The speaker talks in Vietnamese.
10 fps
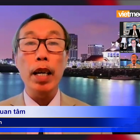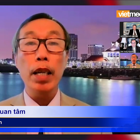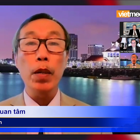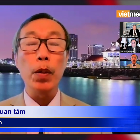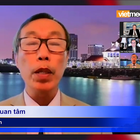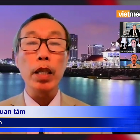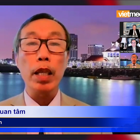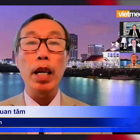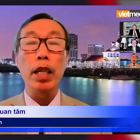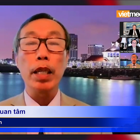kế của
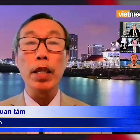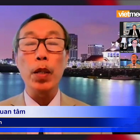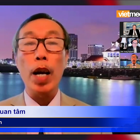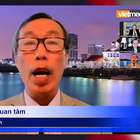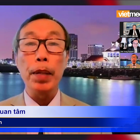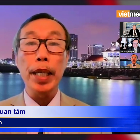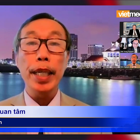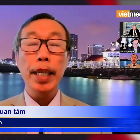từ thời Shinzo Abe